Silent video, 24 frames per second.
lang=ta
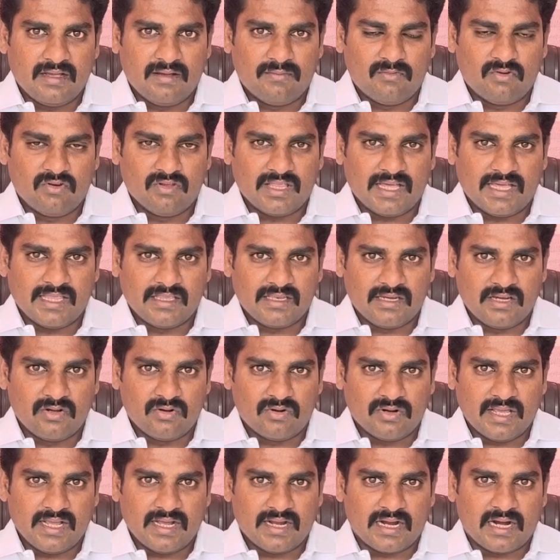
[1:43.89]

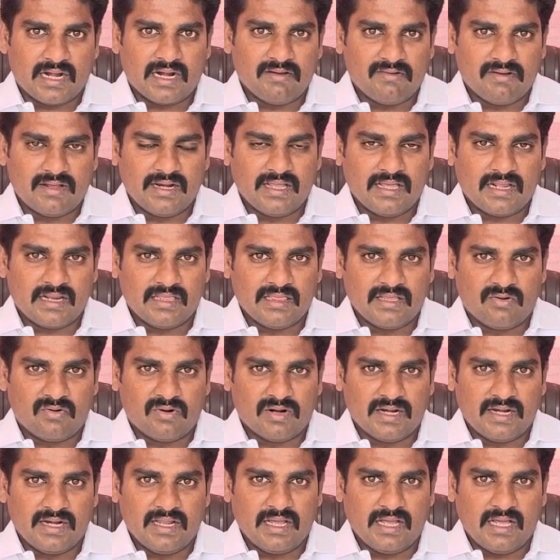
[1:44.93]
மூதாட்டியினுடைய கணவர் இறந்த
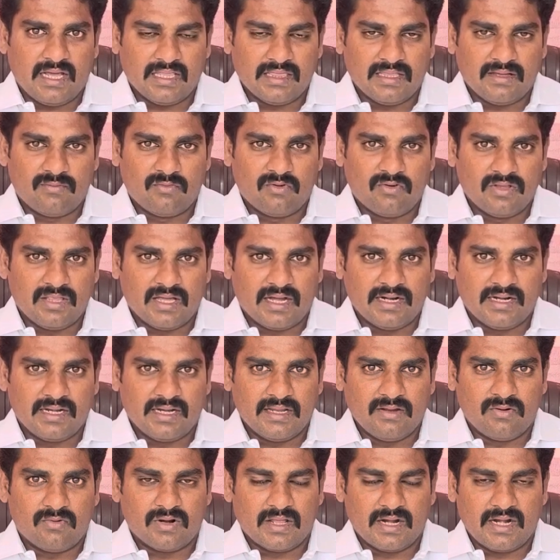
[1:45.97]
உடனே அந்த மூதாட்டி
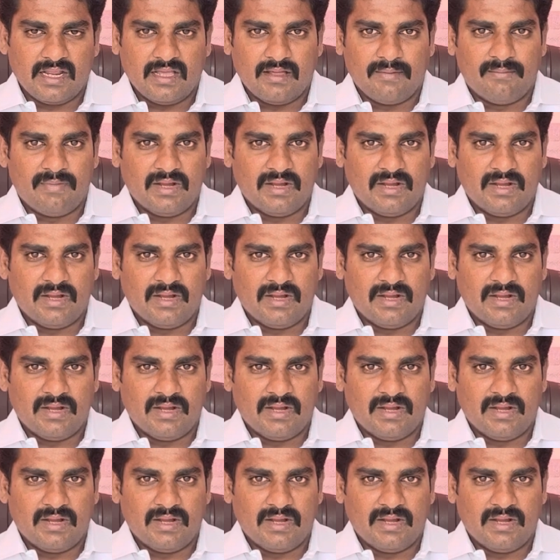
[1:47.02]
உடனே